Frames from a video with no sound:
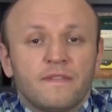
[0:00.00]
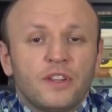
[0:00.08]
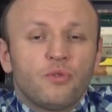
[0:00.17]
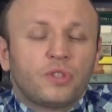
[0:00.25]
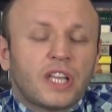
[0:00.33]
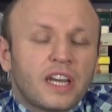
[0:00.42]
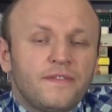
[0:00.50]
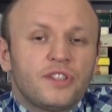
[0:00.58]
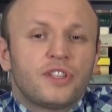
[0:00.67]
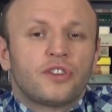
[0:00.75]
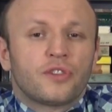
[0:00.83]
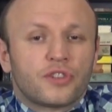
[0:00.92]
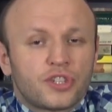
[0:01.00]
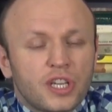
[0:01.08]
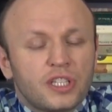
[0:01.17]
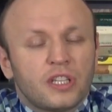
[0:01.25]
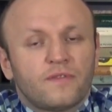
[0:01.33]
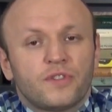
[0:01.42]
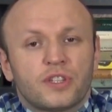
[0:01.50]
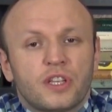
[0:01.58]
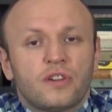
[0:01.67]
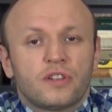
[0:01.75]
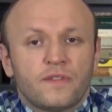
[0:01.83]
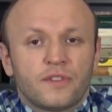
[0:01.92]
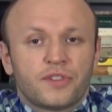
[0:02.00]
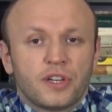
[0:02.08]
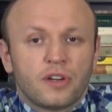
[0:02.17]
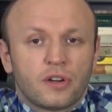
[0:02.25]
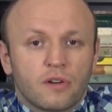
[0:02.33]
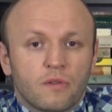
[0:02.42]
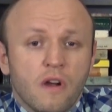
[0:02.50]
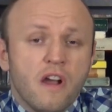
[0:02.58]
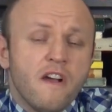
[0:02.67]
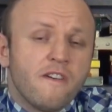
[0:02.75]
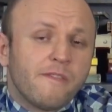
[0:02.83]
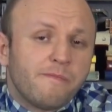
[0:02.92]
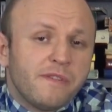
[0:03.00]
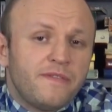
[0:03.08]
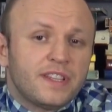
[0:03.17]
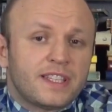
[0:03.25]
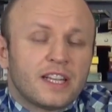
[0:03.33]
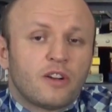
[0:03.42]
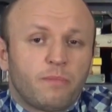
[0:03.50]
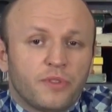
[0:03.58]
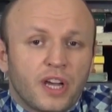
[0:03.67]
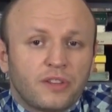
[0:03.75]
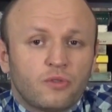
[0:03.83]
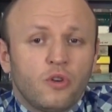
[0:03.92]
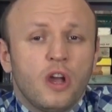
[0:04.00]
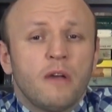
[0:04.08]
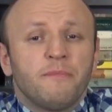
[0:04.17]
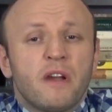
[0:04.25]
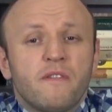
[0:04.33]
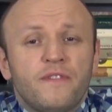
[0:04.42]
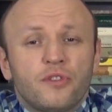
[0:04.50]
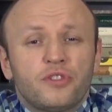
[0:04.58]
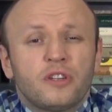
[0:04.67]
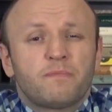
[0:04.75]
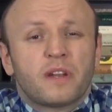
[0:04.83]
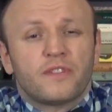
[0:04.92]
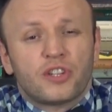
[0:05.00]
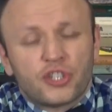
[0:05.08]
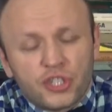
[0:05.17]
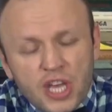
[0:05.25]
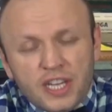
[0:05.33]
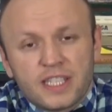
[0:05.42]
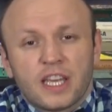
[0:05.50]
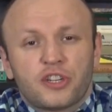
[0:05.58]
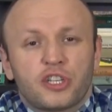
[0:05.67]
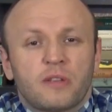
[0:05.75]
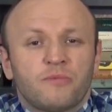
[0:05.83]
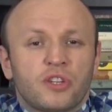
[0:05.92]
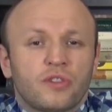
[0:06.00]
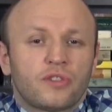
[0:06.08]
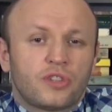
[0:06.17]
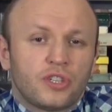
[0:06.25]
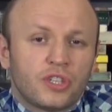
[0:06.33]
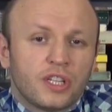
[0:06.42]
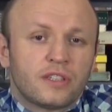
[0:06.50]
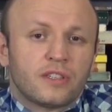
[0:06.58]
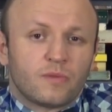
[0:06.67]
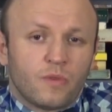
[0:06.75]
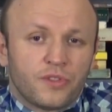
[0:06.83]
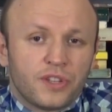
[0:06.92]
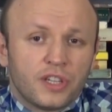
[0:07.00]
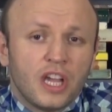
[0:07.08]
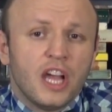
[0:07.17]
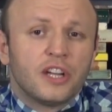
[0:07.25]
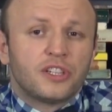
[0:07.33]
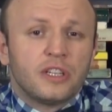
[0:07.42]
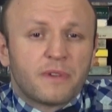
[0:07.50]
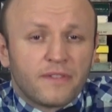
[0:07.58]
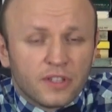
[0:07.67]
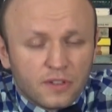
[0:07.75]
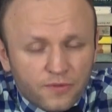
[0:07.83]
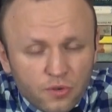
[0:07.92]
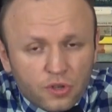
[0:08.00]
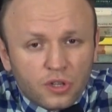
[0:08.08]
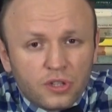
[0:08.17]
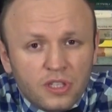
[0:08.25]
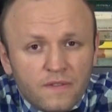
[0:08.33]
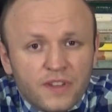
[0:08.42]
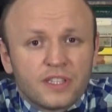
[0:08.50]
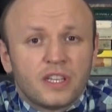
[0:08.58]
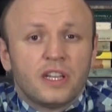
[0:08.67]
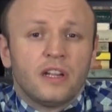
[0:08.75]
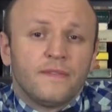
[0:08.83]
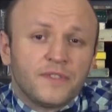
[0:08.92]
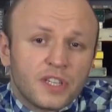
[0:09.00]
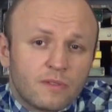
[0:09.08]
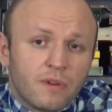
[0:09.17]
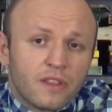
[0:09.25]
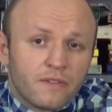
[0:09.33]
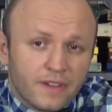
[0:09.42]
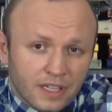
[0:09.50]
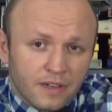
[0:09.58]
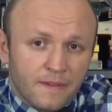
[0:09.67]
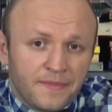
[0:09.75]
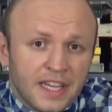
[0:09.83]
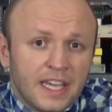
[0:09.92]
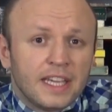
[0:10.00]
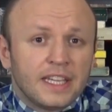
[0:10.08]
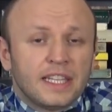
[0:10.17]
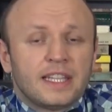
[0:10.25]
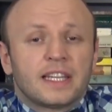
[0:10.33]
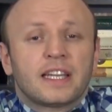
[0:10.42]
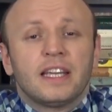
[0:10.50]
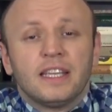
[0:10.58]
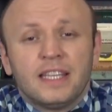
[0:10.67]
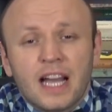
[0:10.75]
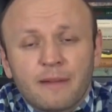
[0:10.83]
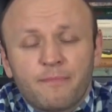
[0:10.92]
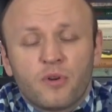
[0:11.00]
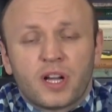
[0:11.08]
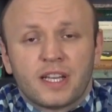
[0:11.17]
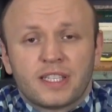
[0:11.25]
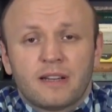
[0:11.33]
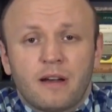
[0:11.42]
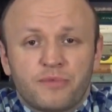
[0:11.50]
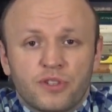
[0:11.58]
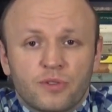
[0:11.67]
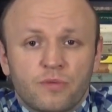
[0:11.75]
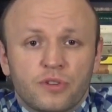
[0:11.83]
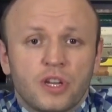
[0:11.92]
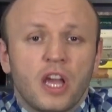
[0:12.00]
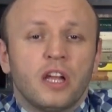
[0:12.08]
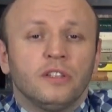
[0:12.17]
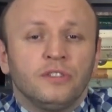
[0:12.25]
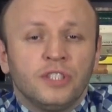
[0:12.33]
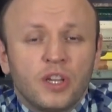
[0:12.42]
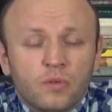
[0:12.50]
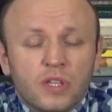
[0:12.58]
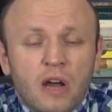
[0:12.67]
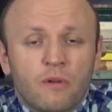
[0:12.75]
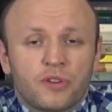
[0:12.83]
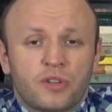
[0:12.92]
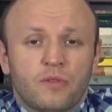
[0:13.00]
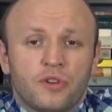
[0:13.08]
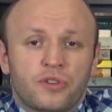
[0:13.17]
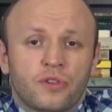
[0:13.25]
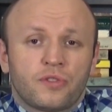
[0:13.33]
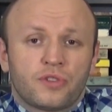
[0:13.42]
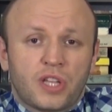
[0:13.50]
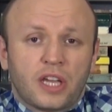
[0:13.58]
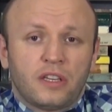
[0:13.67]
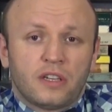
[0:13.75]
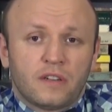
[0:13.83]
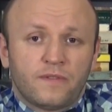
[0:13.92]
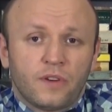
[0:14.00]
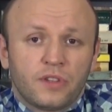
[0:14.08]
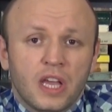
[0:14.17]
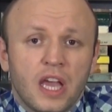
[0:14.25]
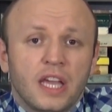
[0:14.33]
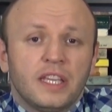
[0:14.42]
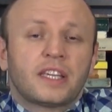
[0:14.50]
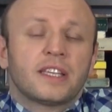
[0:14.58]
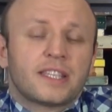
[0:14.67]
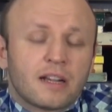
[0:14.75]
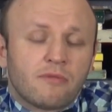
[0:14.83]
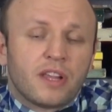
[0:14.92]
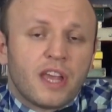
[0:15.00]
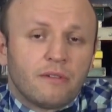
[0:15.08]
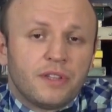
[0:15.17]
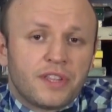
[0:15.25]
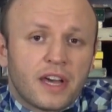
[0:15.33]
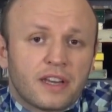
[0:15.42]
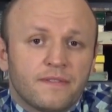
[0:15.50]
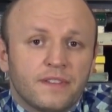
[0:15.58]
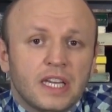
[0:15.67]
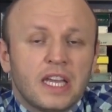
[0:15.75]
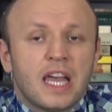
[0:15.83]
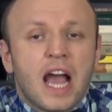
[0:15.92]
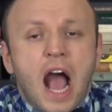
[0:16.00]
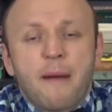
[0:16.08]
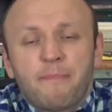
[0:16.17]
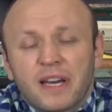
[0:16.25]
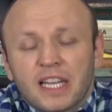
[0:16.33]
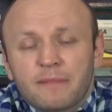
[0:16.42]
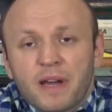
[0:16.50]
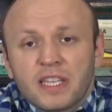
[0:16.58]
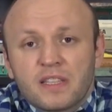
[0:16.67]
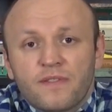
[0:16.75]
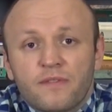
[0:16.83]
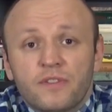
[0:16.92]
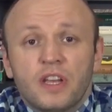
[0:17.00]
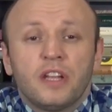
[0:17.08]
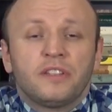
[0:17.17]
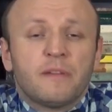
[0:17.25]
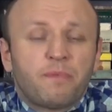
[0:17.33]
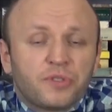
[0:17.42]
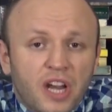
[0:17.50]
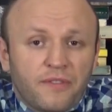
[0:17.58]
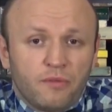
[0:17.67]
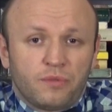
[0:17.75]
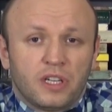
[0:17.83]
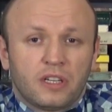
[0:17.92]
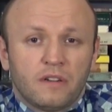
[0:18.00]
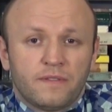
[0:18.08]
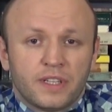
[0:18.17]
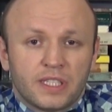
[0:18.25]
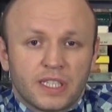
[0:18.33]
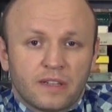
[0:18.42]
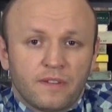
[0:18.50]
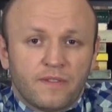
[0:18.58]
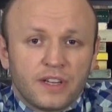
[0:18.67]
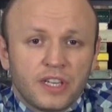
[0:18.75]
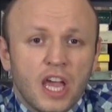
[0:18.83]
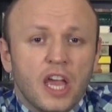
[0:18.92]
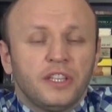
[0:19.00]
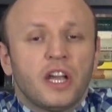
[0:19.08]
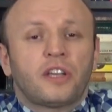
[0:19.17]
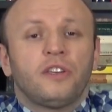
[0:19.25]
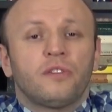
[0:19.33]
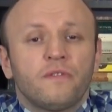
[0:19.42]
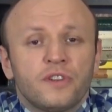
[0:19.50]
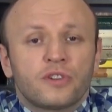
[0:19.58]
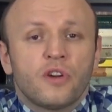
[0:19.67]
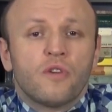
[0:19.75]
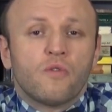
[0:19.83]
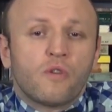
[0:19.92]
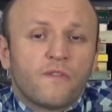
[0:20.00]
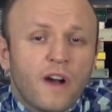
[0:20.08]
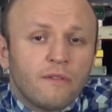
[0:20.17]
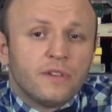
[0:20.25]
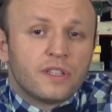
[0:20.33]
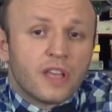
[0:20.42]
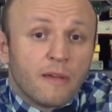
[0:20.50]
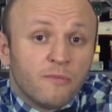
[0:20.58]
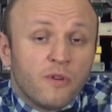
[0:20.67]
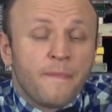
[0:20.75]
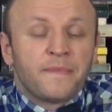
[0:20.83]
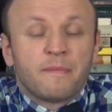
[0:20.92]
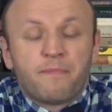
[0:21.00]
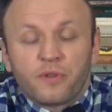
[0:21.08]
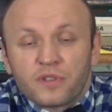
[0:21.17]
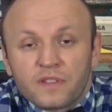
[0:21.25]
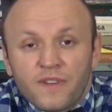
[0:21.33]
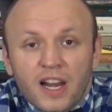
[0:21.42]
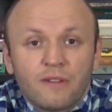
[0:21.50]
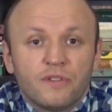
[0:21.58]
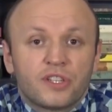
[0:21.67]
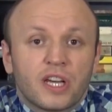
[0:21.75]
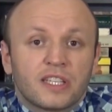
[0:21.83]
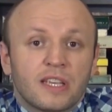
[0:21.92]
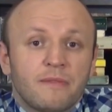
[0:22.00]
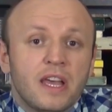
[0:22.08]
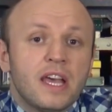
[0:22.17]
Według taryfy z 1629 roku wpływy z tego podatku miały wynosić prawie 470 tysięcy złotych, czyli prawie dwukrotnie więcej niż zła nowego. Jednak jak pokazała przyszłość, nie udało się osiągnąć takich kwot, jakie zakładały taryfy. Aparat państwowy nie potrafił tego wyegzekwować, jak i również uchwały Sejmu pozwalały czasem